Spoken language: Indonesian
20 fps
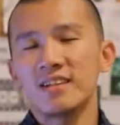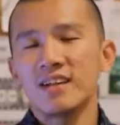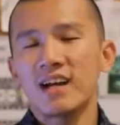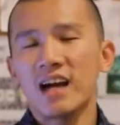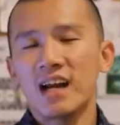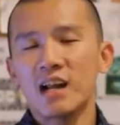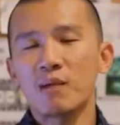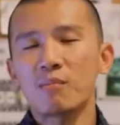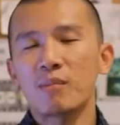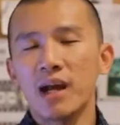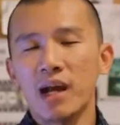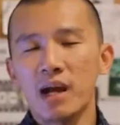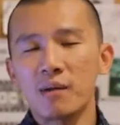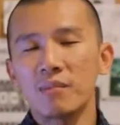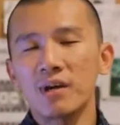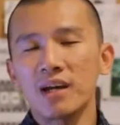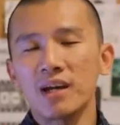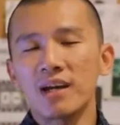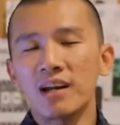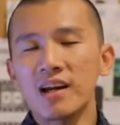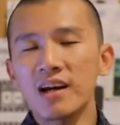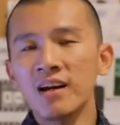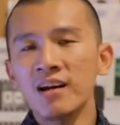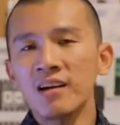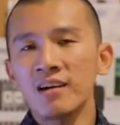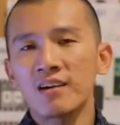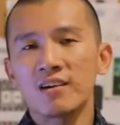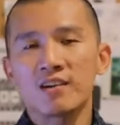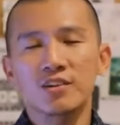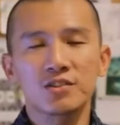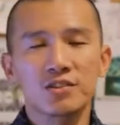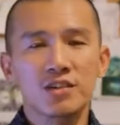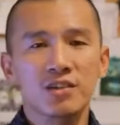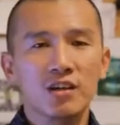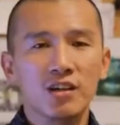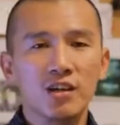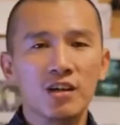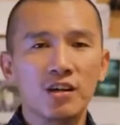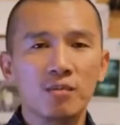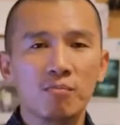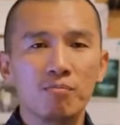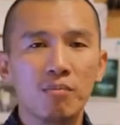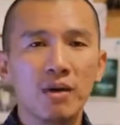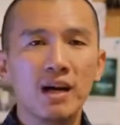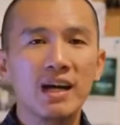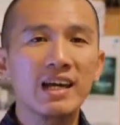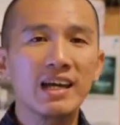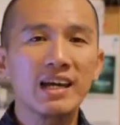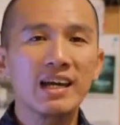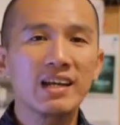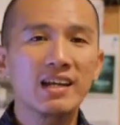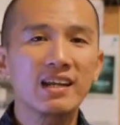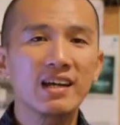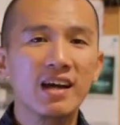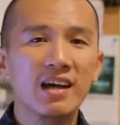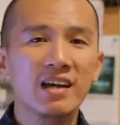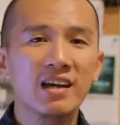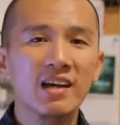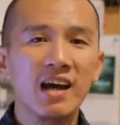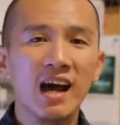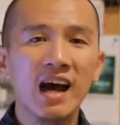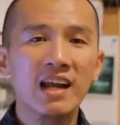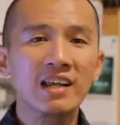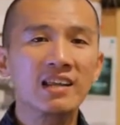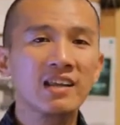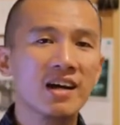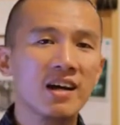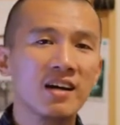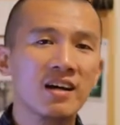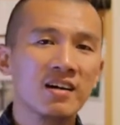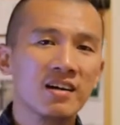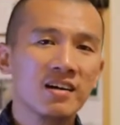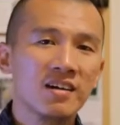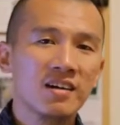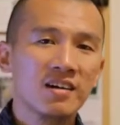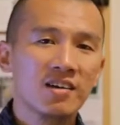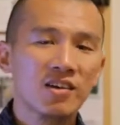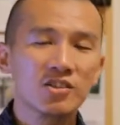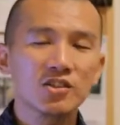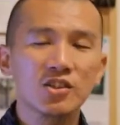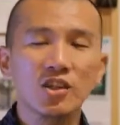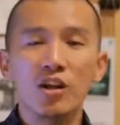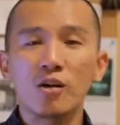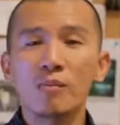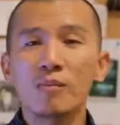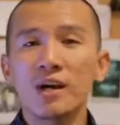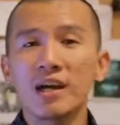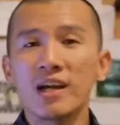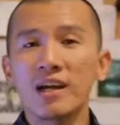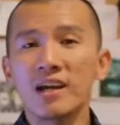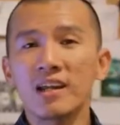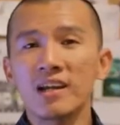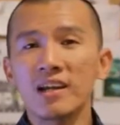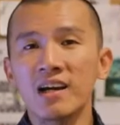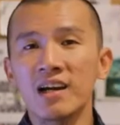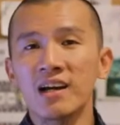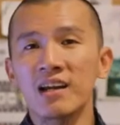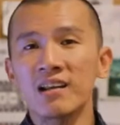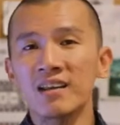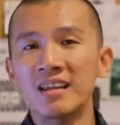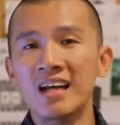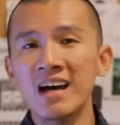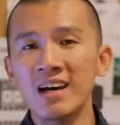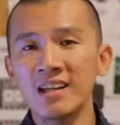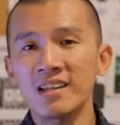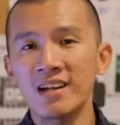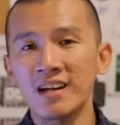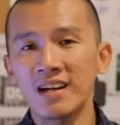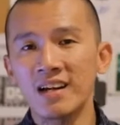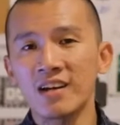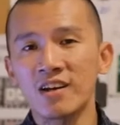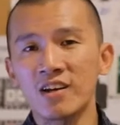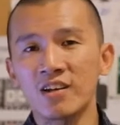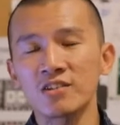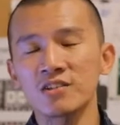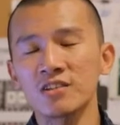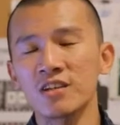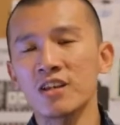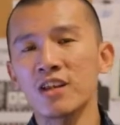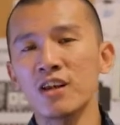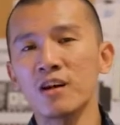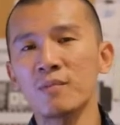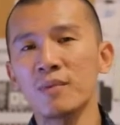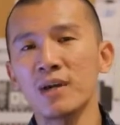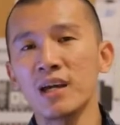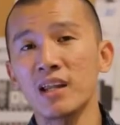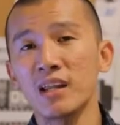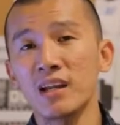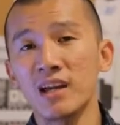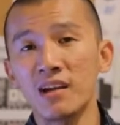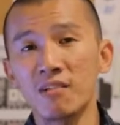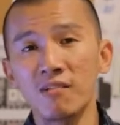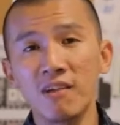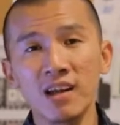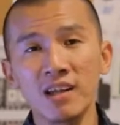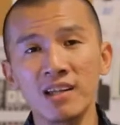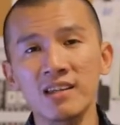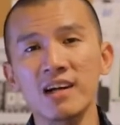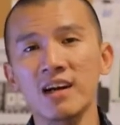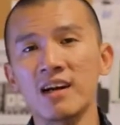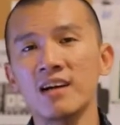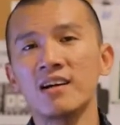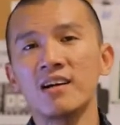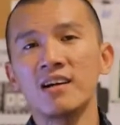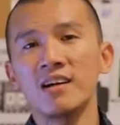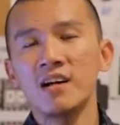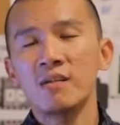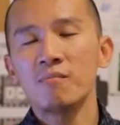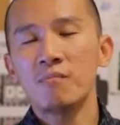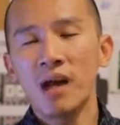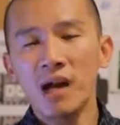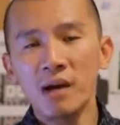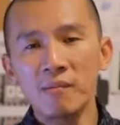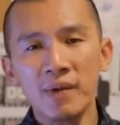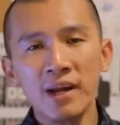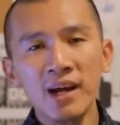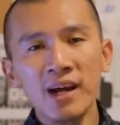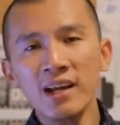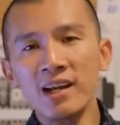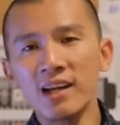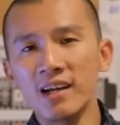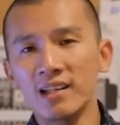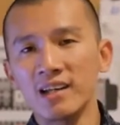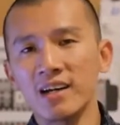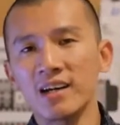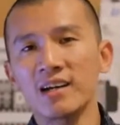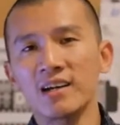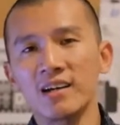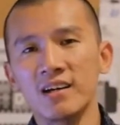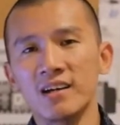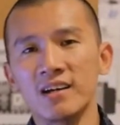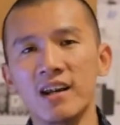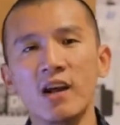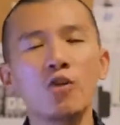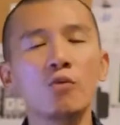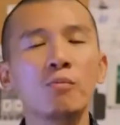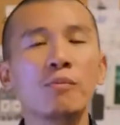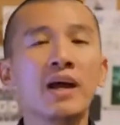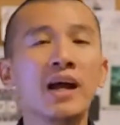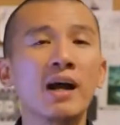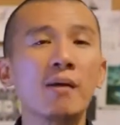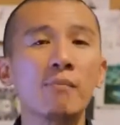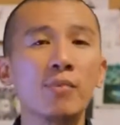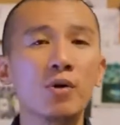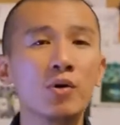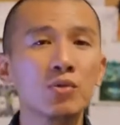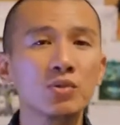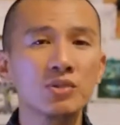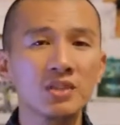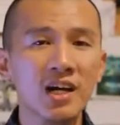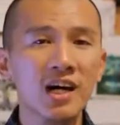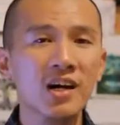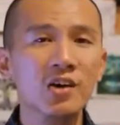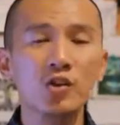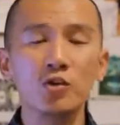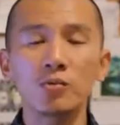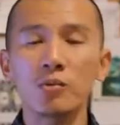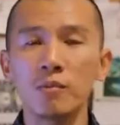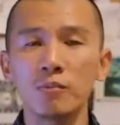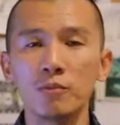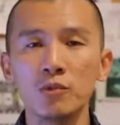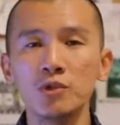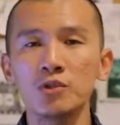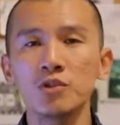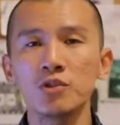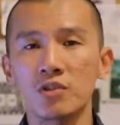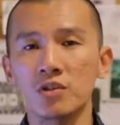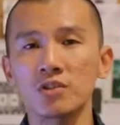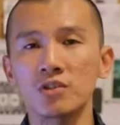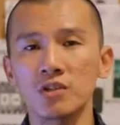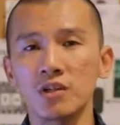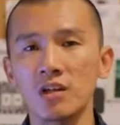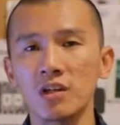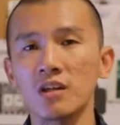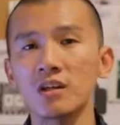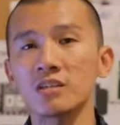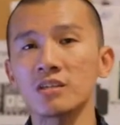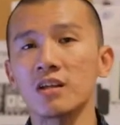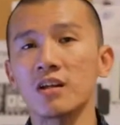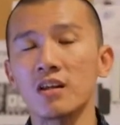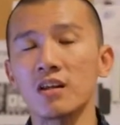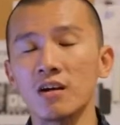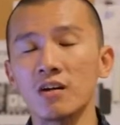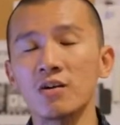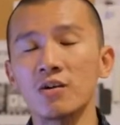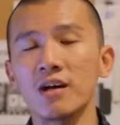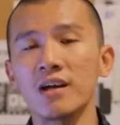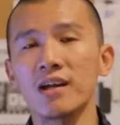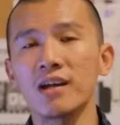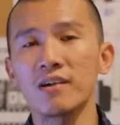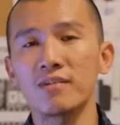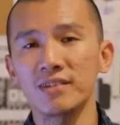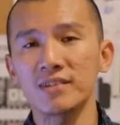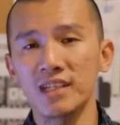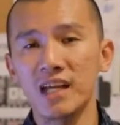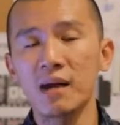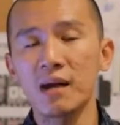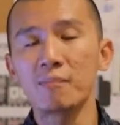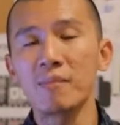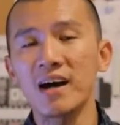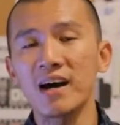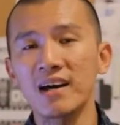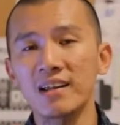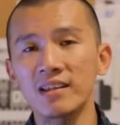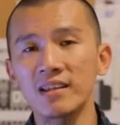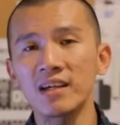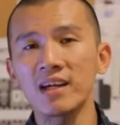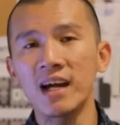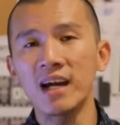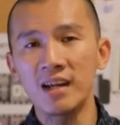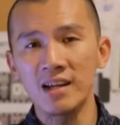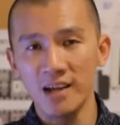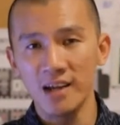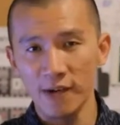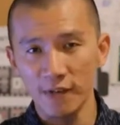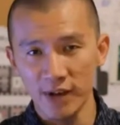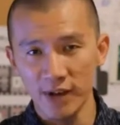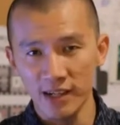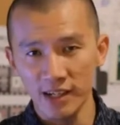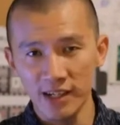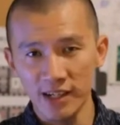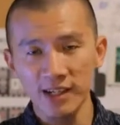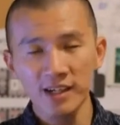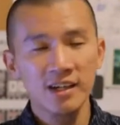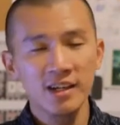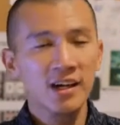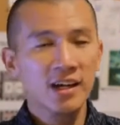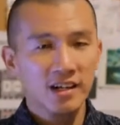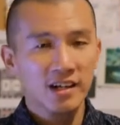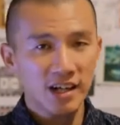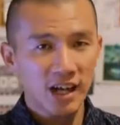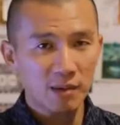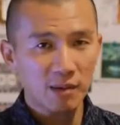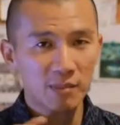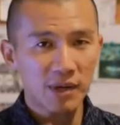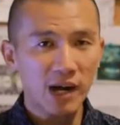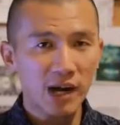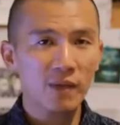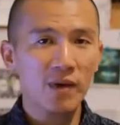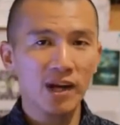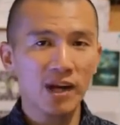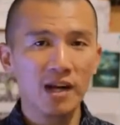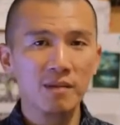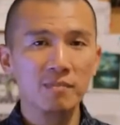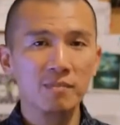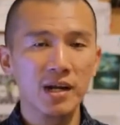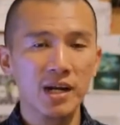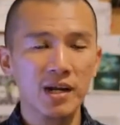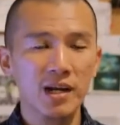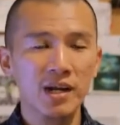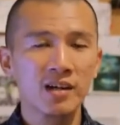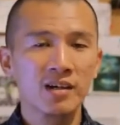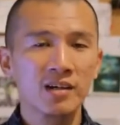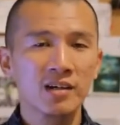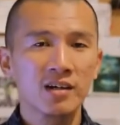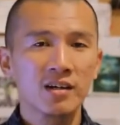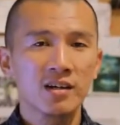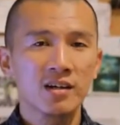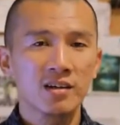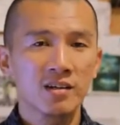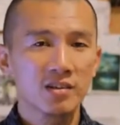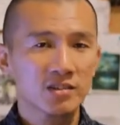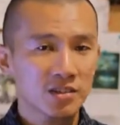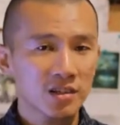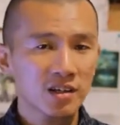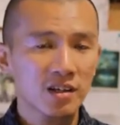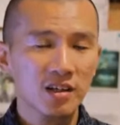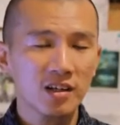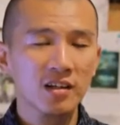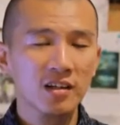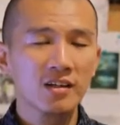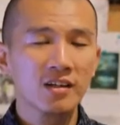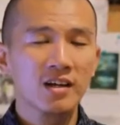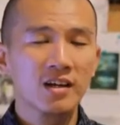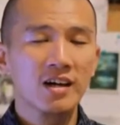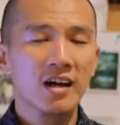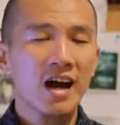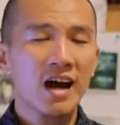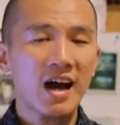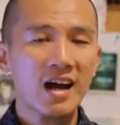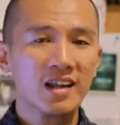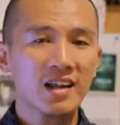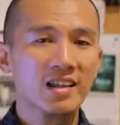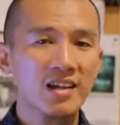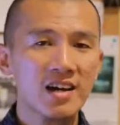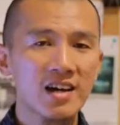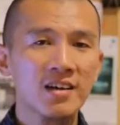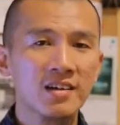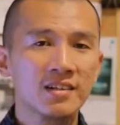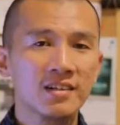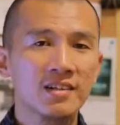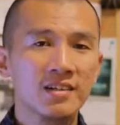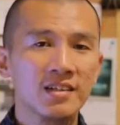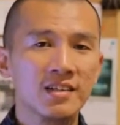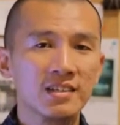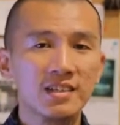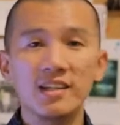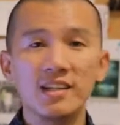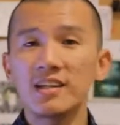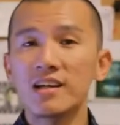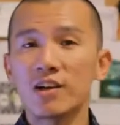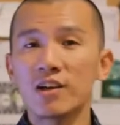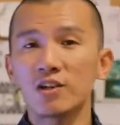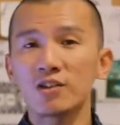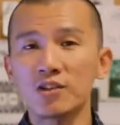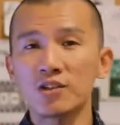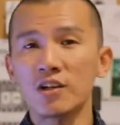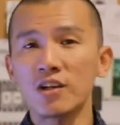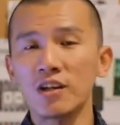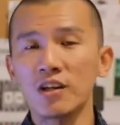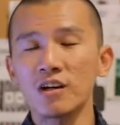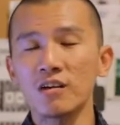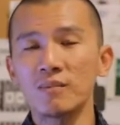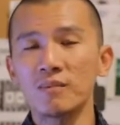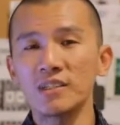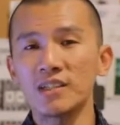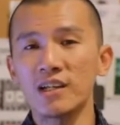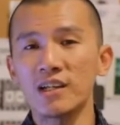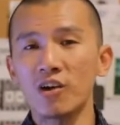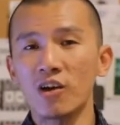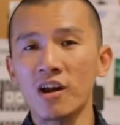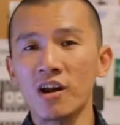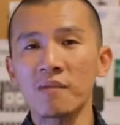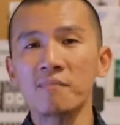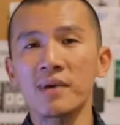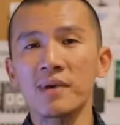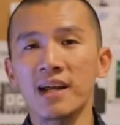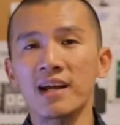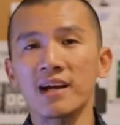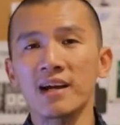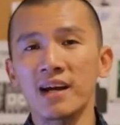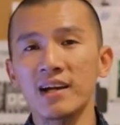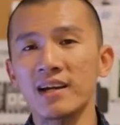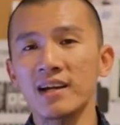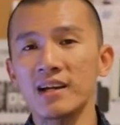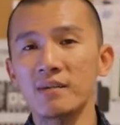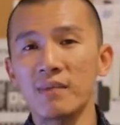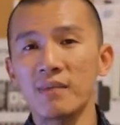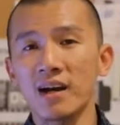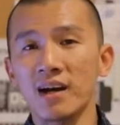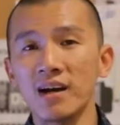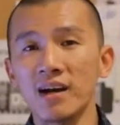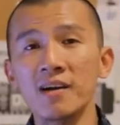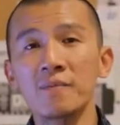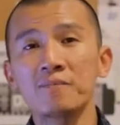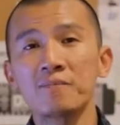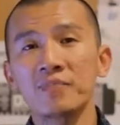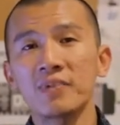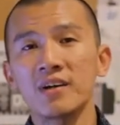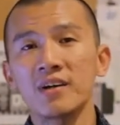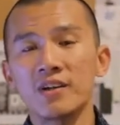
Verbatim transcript: karena mereka mengira Rasulullah menginginkan harta, Rasulullah menginginkan tahta, Rasulullah menginginkan wanita. Maka mereka datang, lalu mereka berusaha untuk membujuk Rasulullah Shallallahu Alaihi Wasallam menghentikan dakwahnya dengan menawarkan pada Rasulullah harta sehingga Rasulullah menjadi orang paling kaya di Makkah.